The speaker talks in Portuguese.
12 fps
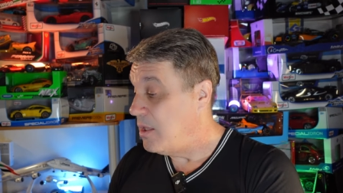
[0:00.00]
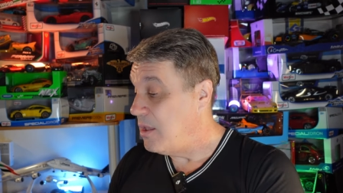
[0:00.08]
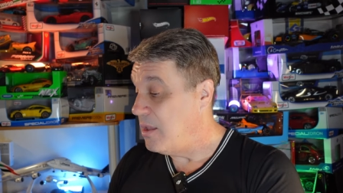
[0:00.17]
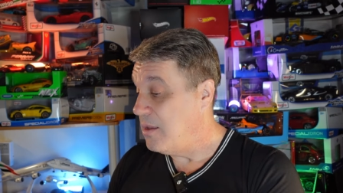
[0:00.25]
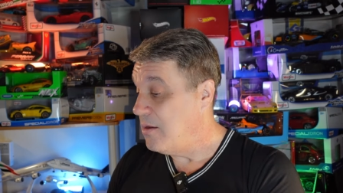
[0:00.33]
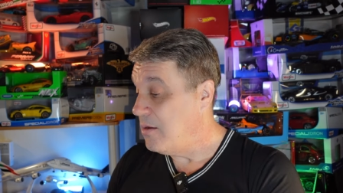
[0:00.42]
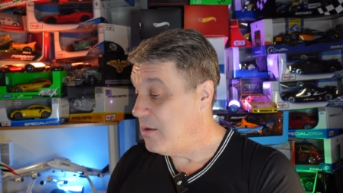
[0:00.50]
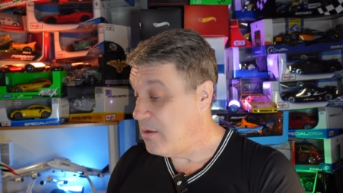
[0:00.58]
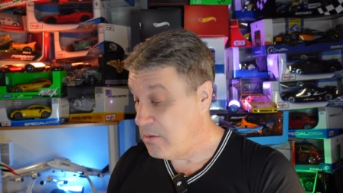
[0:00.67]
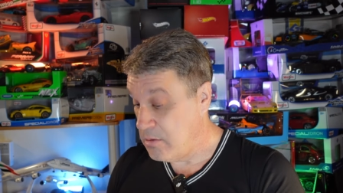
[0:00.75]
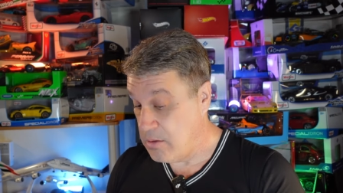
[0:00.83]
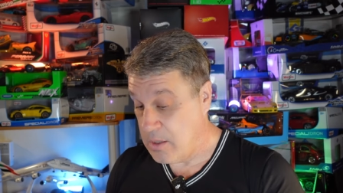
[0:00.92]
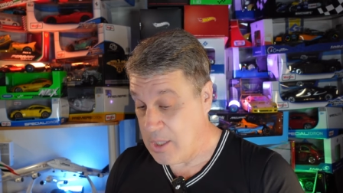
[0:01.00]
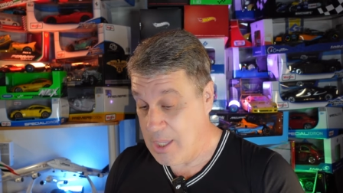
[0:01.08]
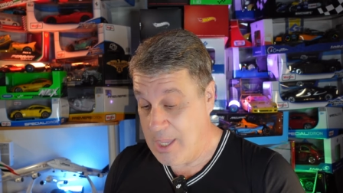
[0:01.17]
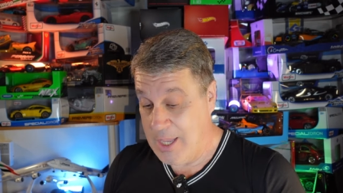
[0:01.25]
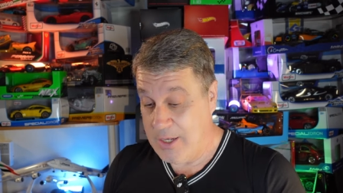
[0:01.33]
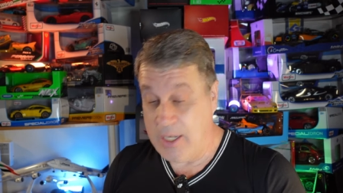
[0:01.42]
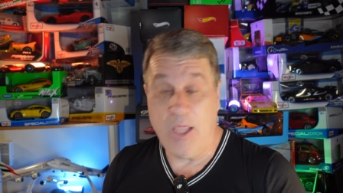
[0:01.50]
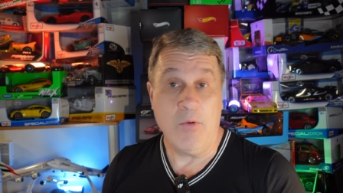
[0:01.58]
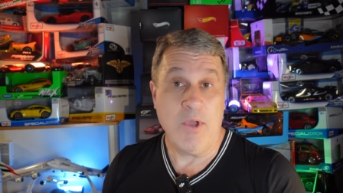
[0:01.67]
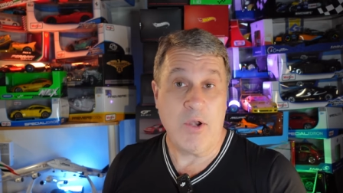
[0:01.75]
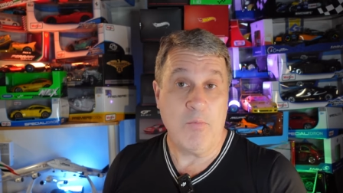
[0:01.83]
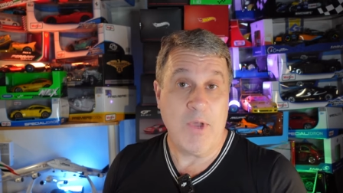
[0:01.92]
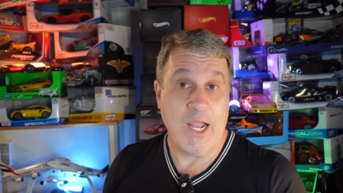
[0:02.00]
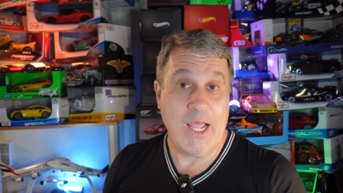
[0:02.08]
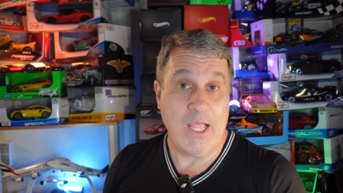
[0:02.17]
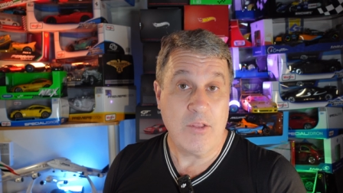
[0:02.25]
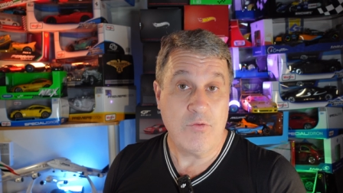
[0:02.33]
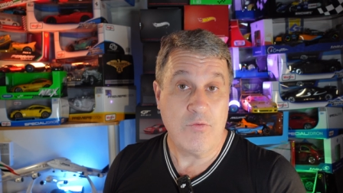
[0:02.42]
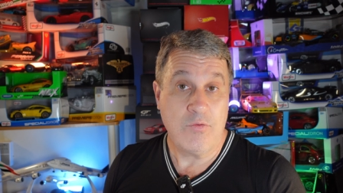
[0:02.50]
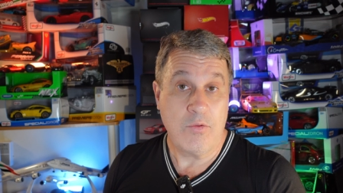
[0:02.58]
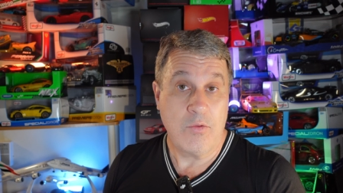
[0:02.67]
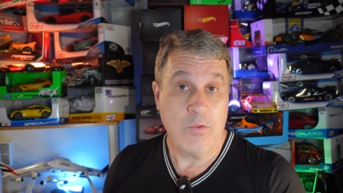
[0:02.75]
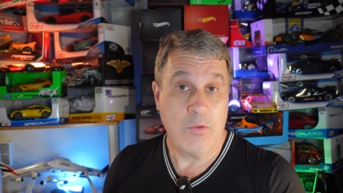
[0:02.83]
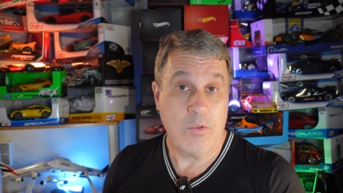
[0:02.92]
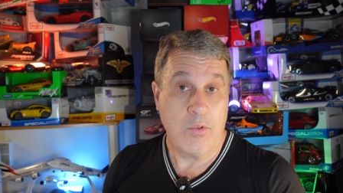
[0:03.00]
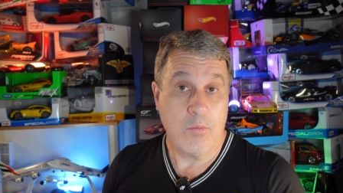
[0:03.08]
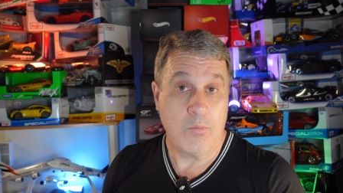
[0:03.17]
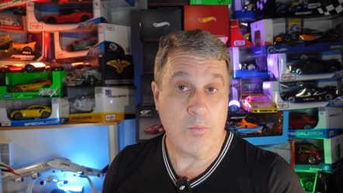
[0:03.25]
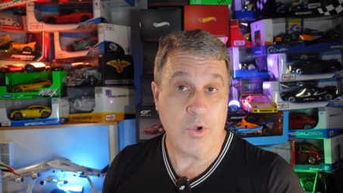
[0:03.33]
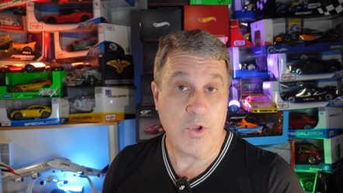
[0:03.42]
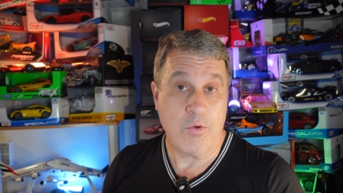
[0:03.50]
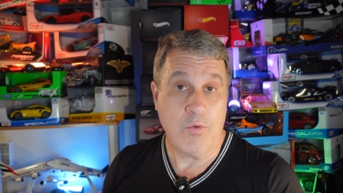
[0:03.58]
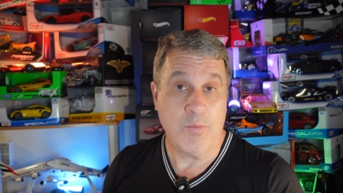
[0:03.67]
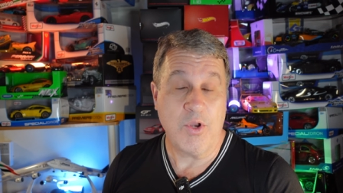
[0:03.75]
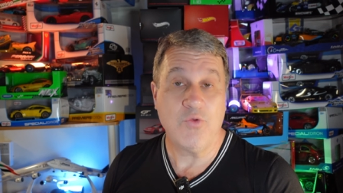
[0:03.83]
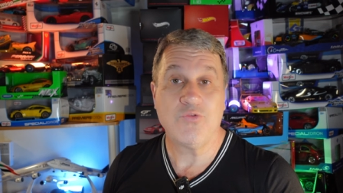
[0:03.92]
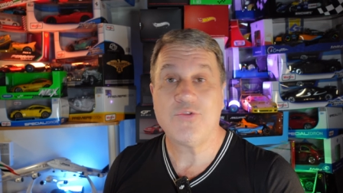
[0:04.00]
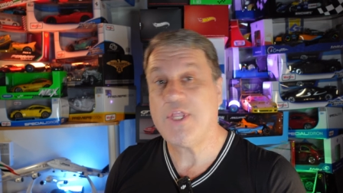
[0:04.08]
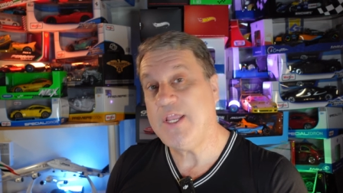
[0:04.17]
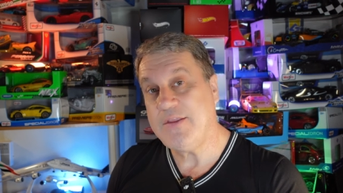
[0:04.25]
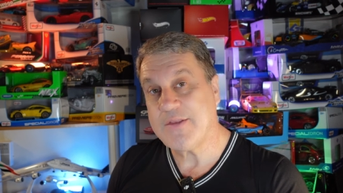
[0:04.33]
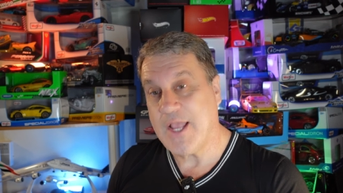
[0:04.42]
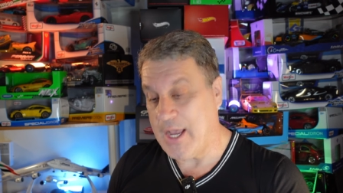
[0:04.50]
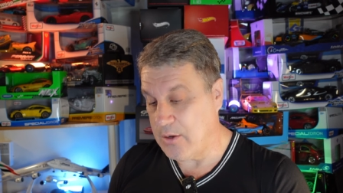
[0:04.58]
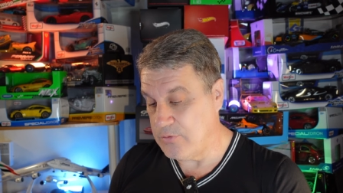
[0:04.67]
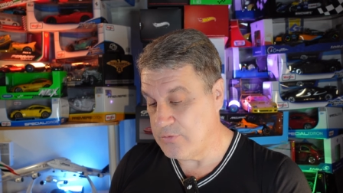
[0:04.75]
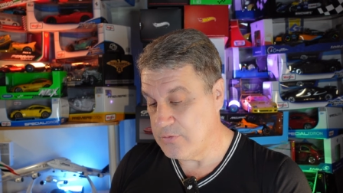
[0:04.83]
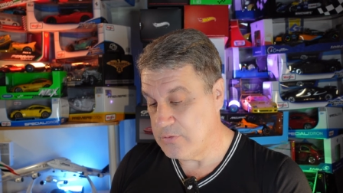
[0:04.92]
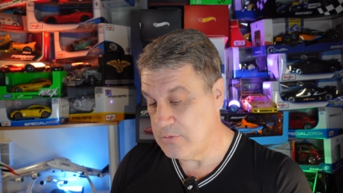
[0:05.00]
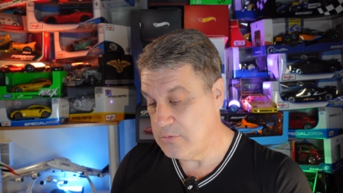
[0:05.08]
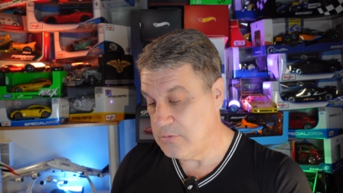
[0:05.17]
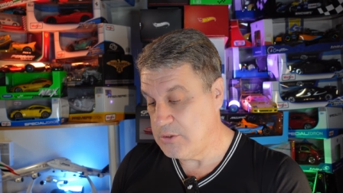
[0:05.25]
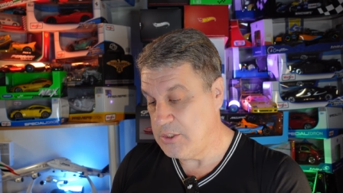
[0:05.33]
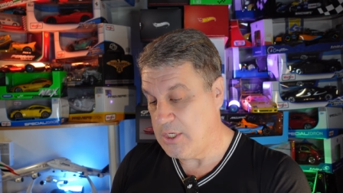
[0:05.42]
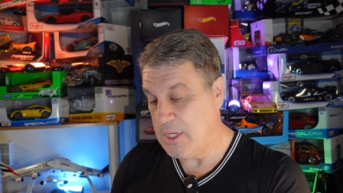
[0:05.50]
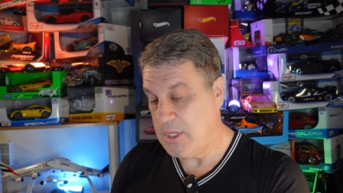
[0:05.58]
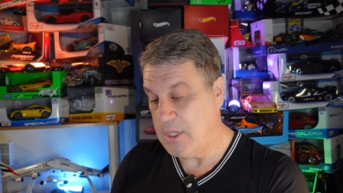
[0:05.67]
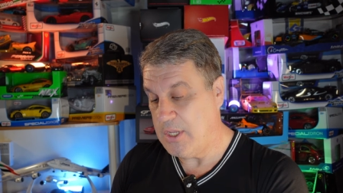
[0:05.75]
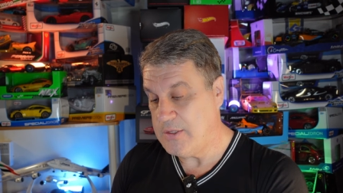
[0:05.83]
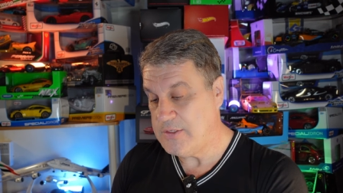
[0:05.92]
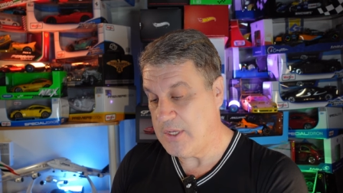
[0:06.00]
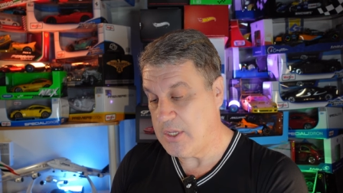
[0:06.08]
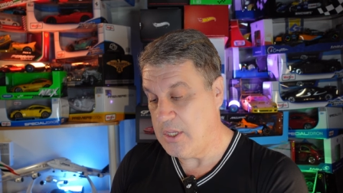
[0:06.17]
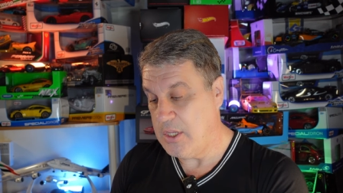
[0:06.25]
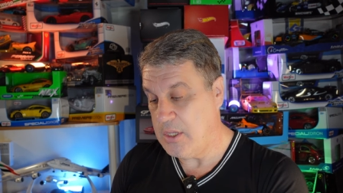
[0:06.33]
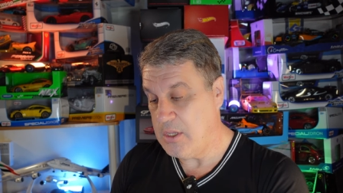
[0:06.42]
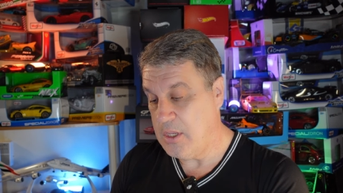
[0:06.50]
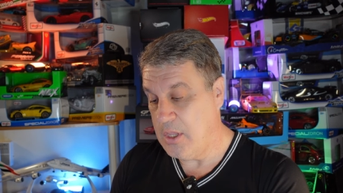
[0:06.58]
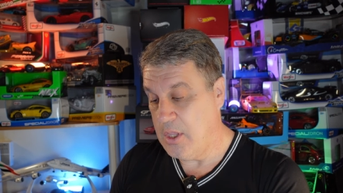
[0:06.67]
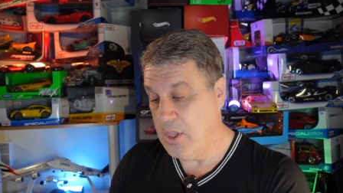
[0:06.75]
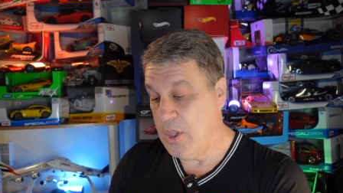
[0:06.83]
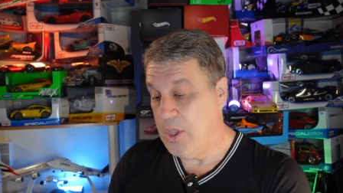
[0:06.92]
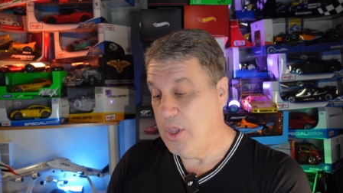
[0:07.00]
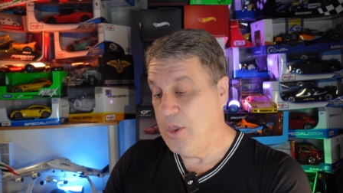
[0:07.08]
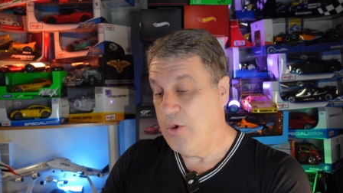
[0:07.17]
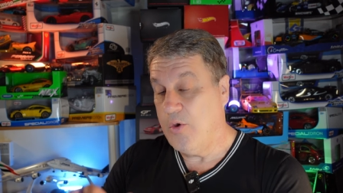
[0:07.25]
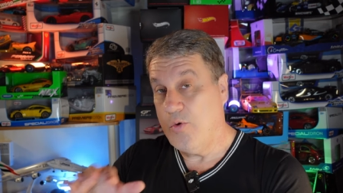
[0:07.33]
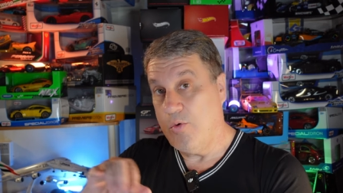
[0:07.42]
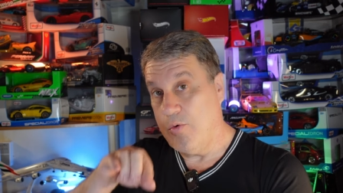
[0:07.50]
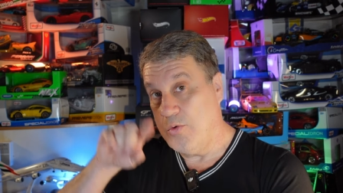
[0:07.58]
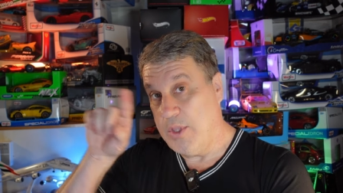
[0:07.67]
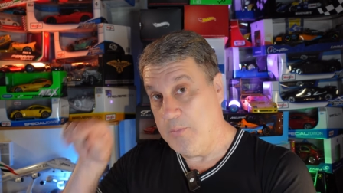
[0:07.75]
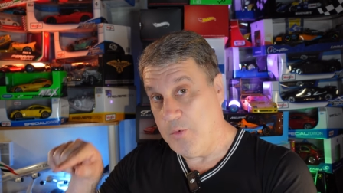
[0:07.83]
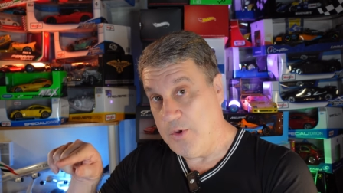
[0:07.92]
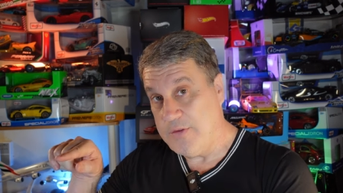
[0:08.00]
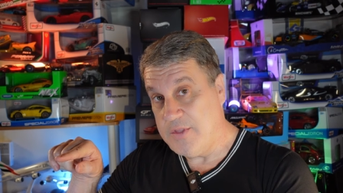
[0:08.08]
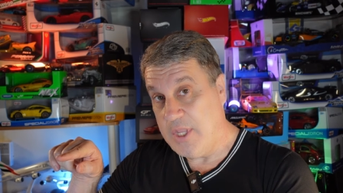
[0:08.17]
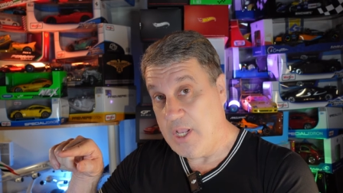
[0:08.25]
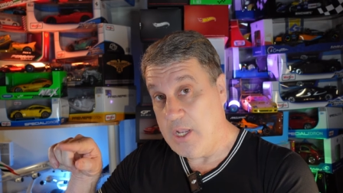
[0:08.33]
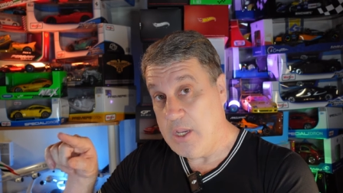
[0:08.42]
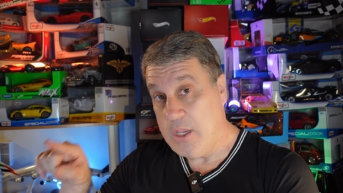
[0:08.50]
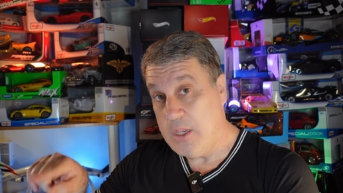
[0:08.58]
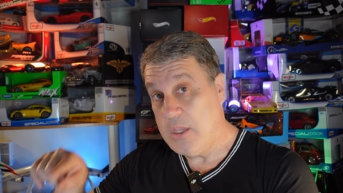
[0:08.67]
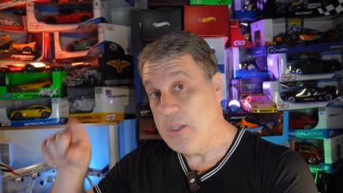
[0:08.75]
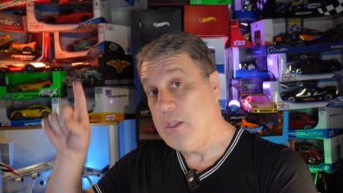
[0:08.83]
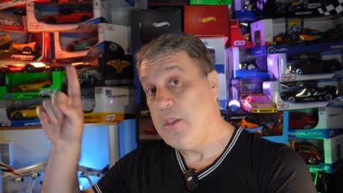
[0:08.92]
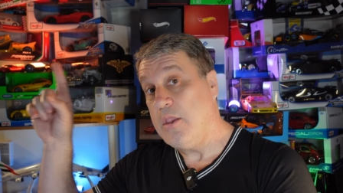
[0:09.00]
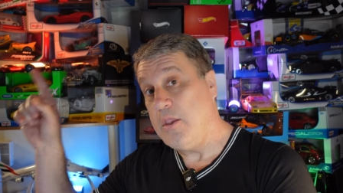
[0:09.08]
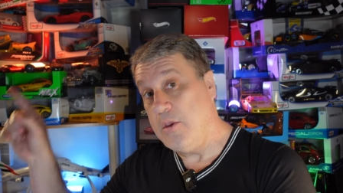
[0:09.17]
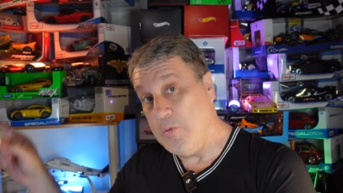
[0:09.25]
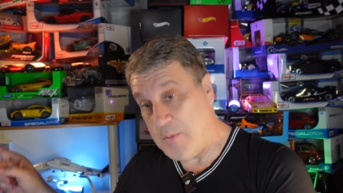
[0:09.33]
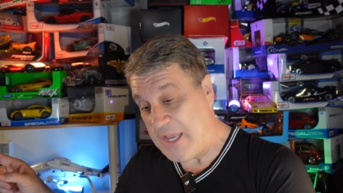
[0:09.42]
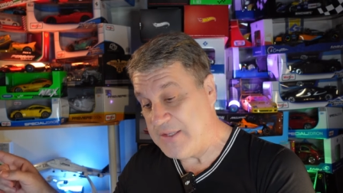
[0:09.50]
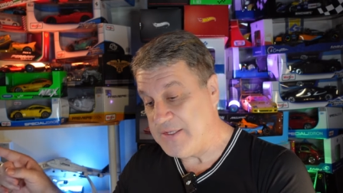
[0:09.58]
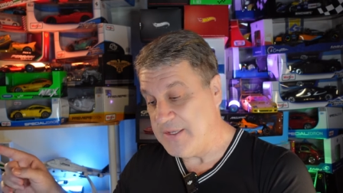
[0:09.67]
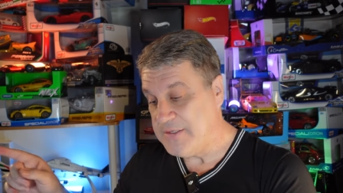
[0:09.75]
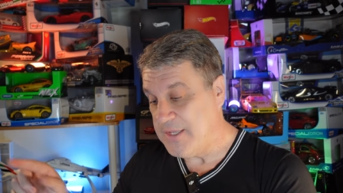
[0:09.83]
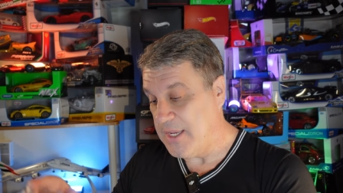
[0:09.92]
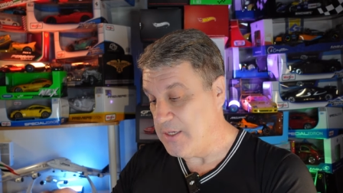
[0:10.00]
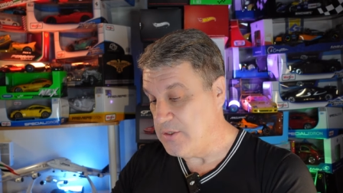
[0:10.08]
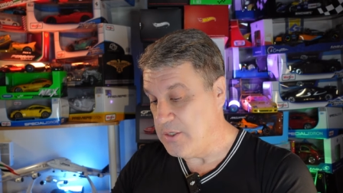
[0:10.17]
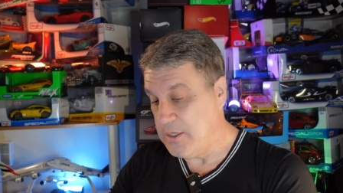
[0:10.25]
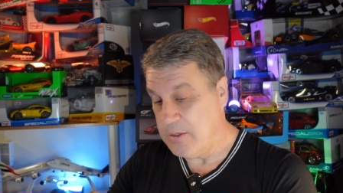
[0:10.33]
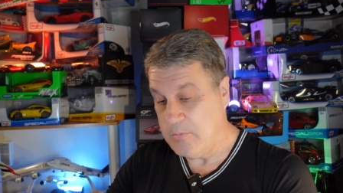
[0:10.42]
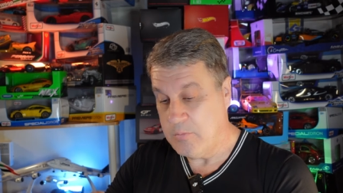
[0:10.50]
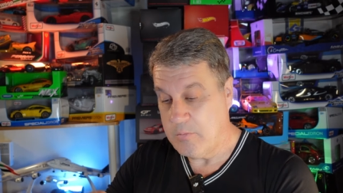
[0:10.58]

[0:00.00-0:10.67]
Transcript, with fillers: E, uh, não eram baratos, porque eu comprei os três carros. Tinha esse aqui, o depois dele e o mais recente.